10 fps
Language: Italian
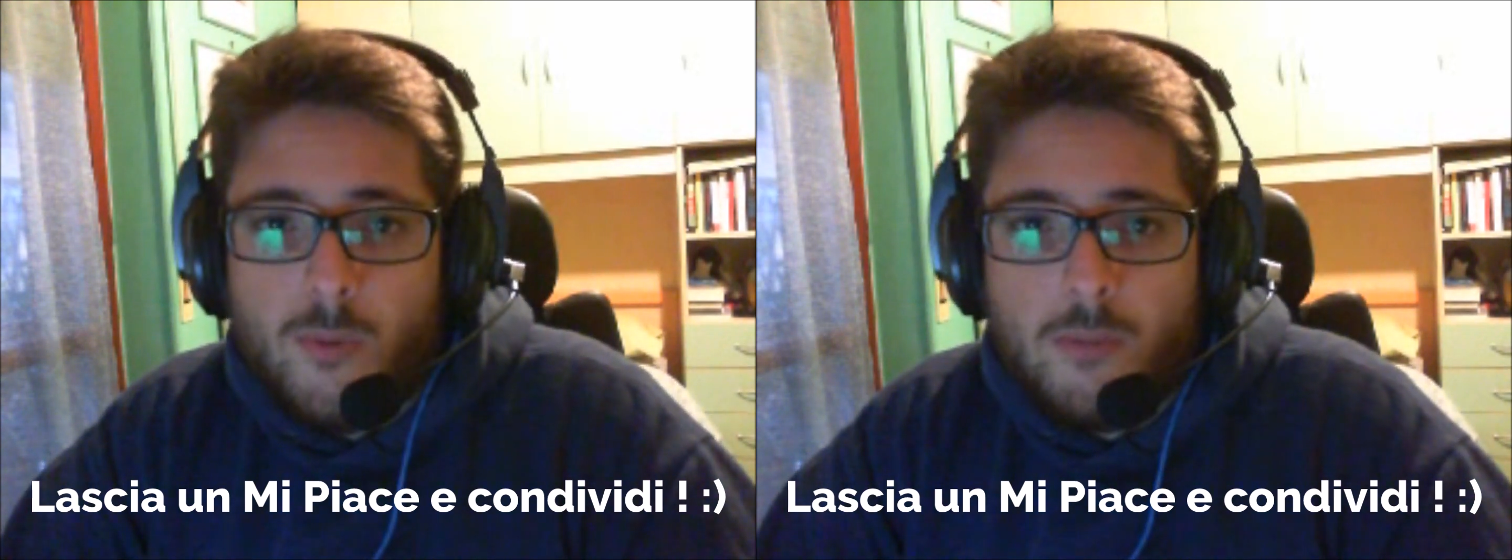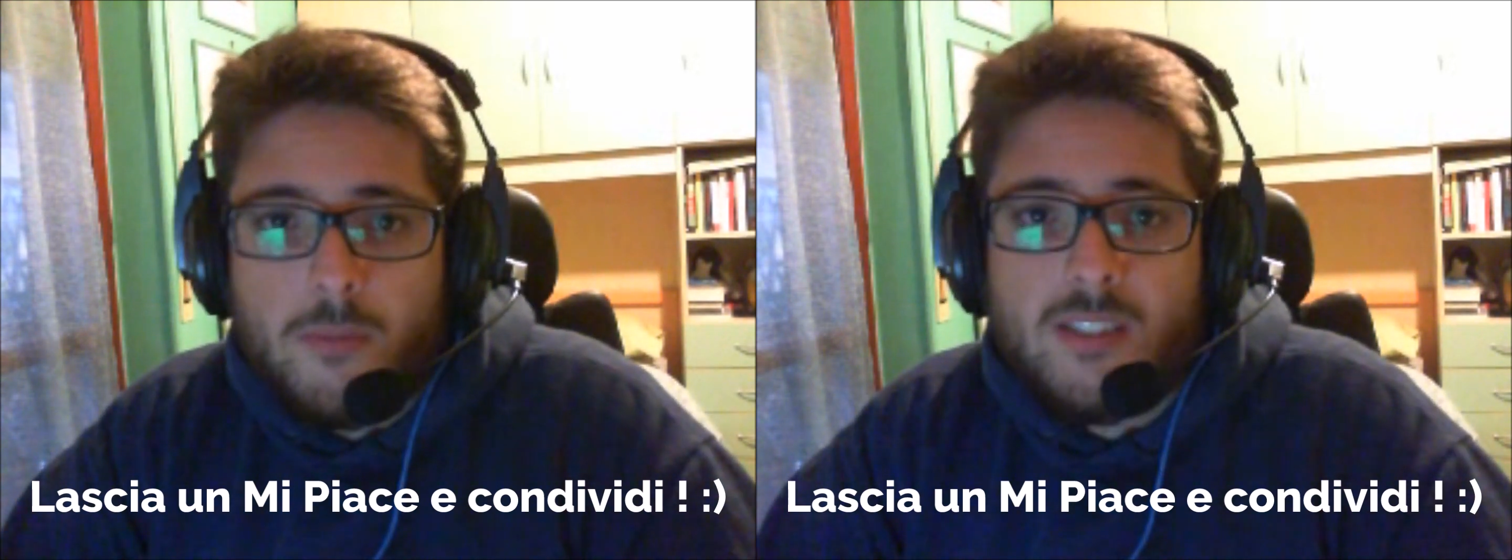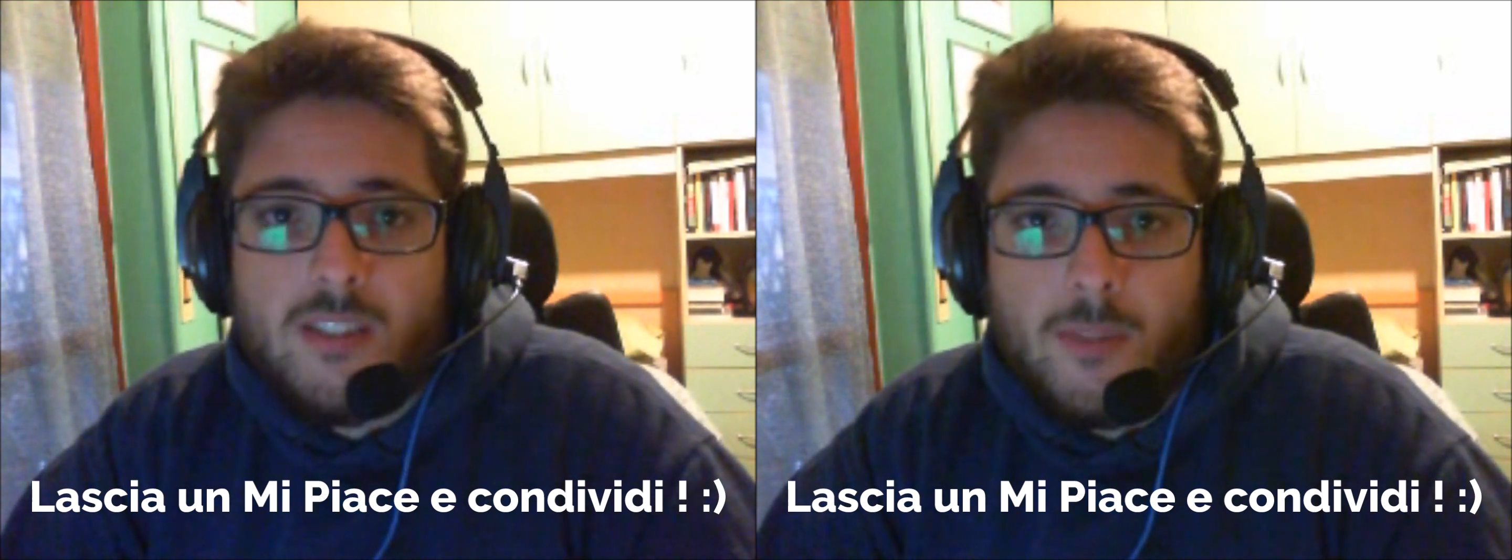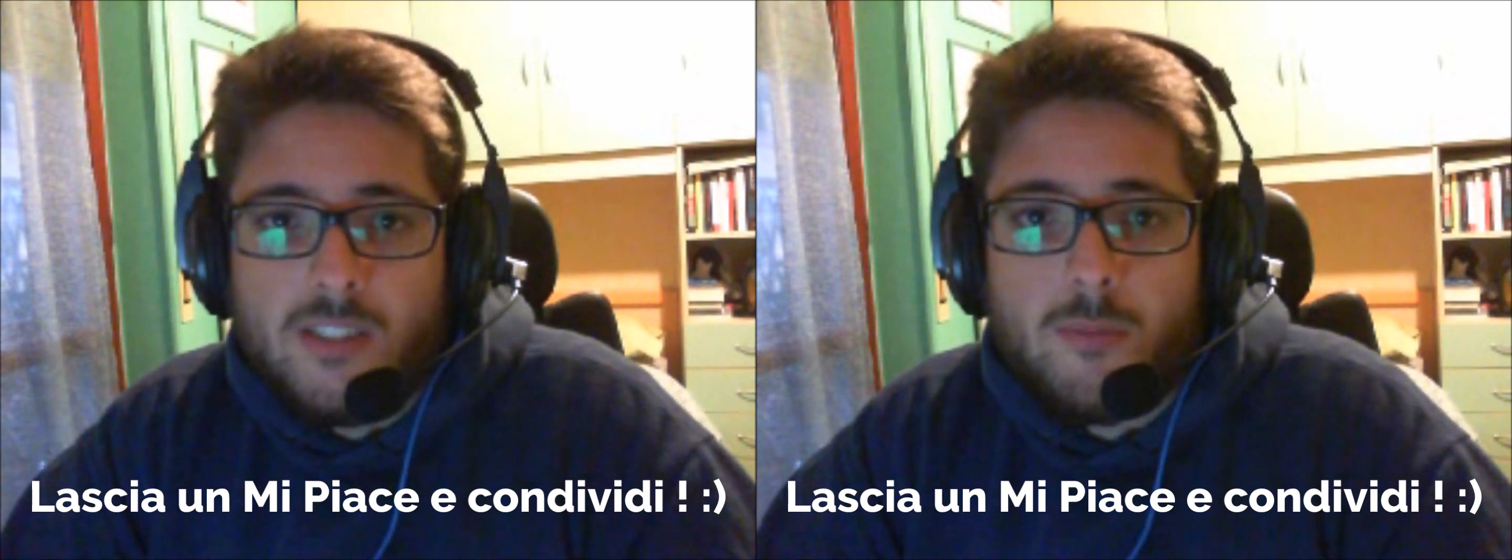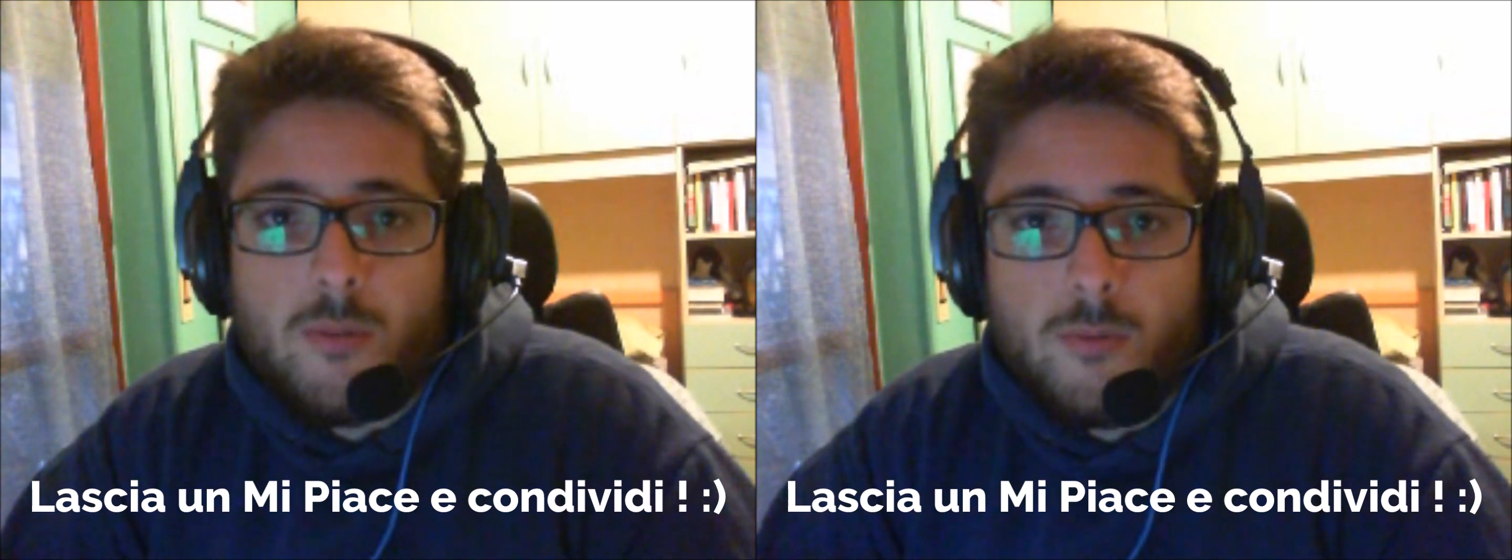web che si
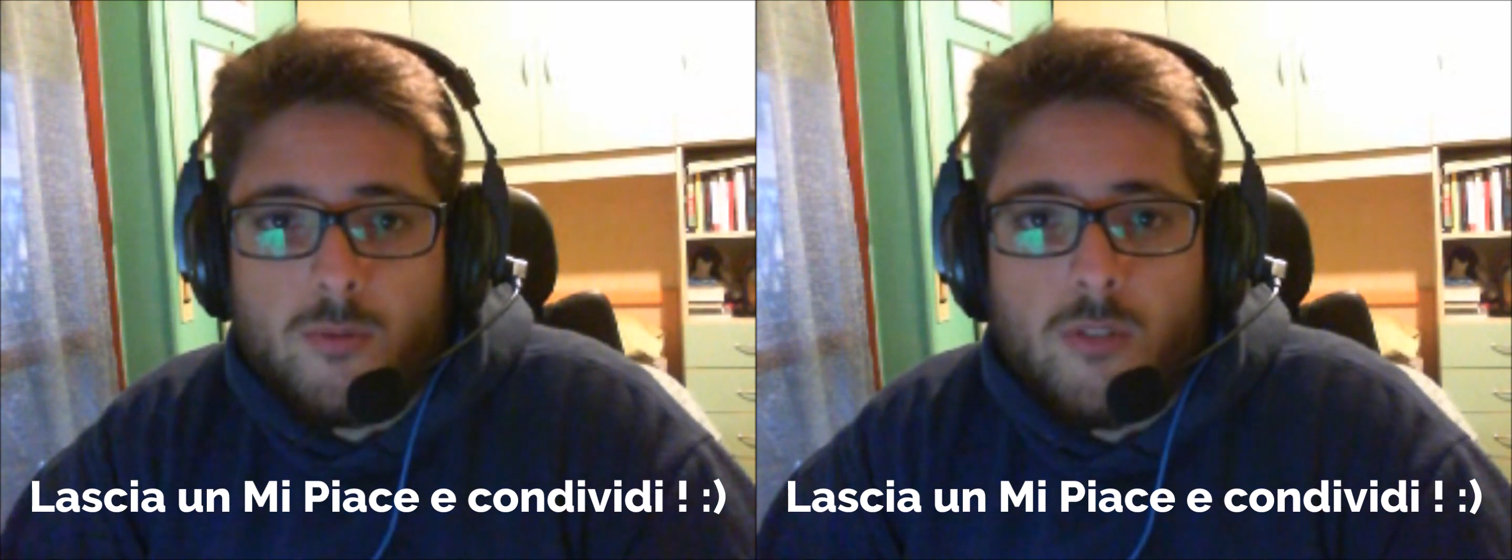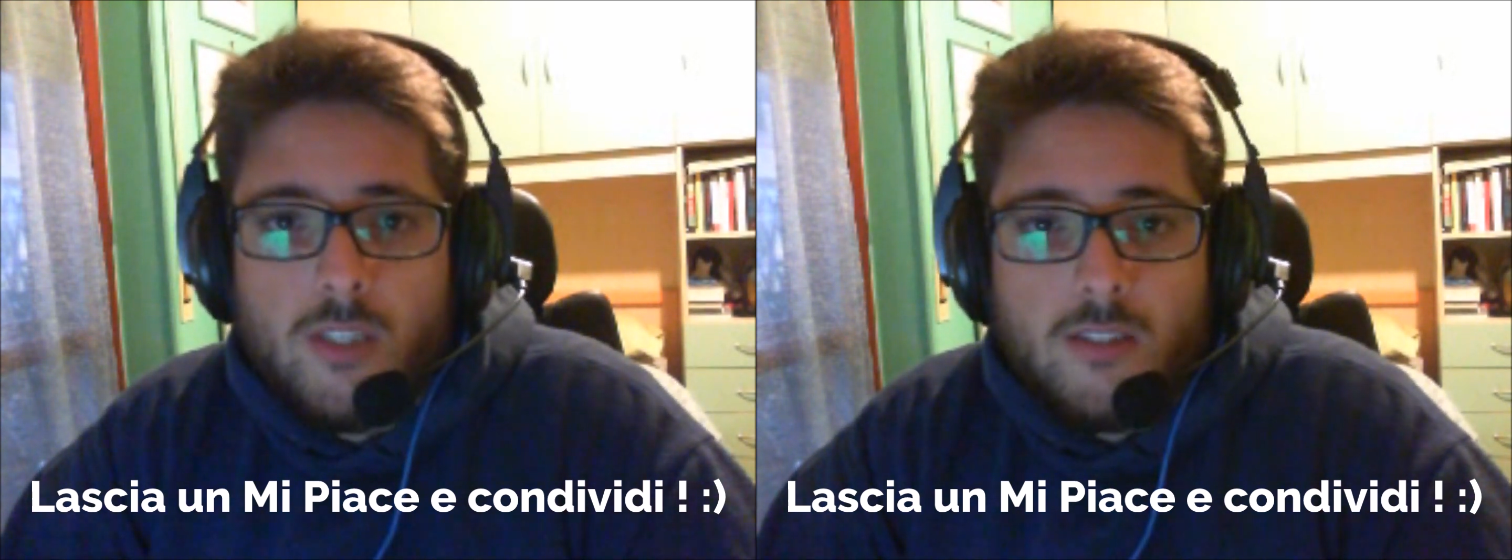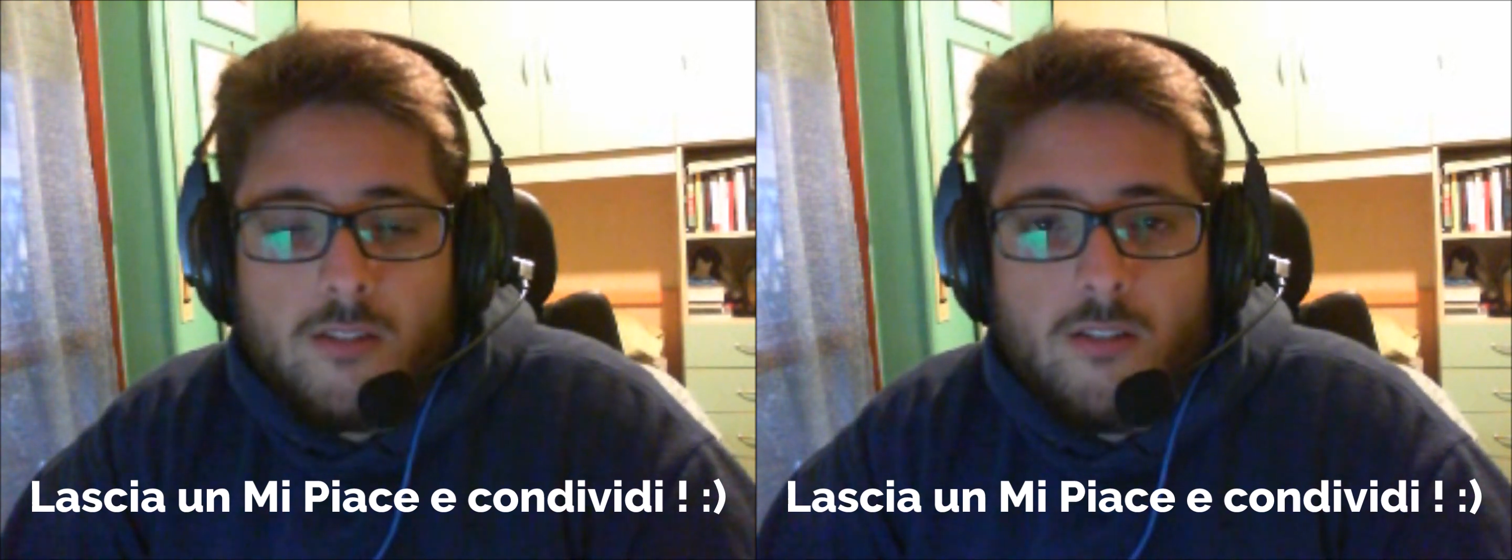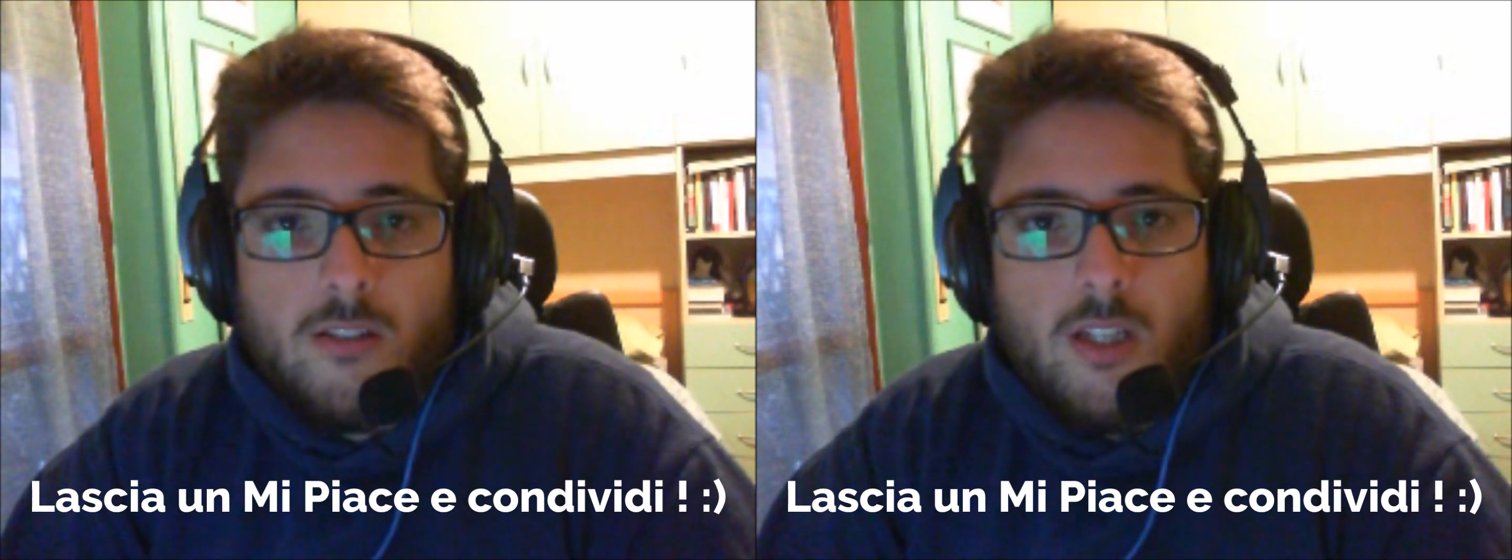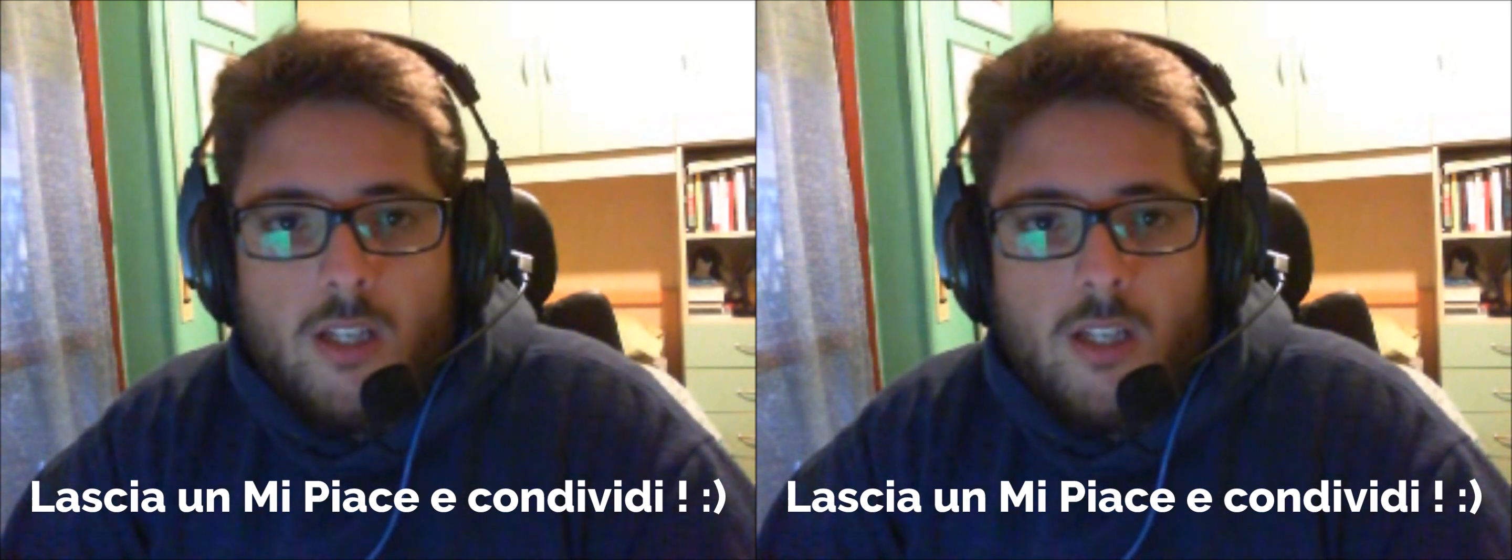basa proprio su Git